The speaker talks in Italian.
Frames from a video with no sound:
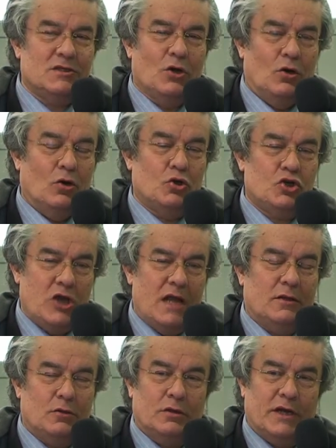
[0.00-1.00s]
sono
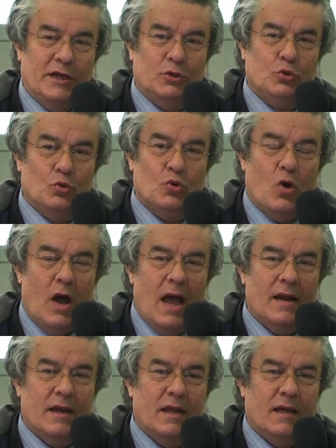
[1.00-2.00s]
131
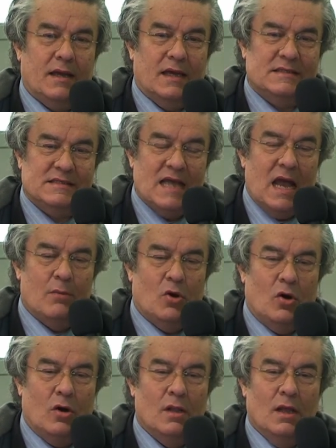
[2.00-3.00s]
anni che
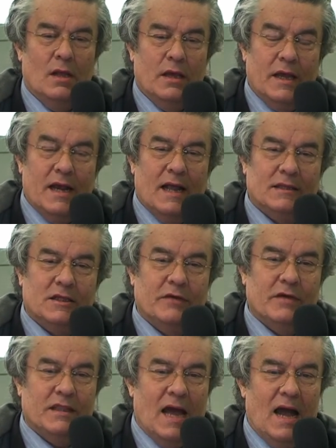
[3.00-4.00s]
siamo in
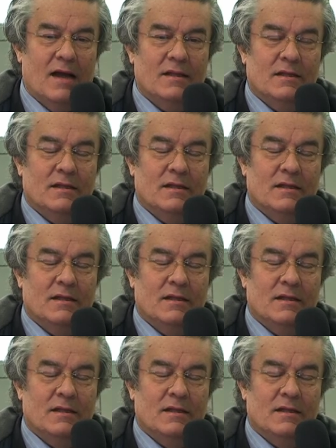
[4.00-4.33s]
attività.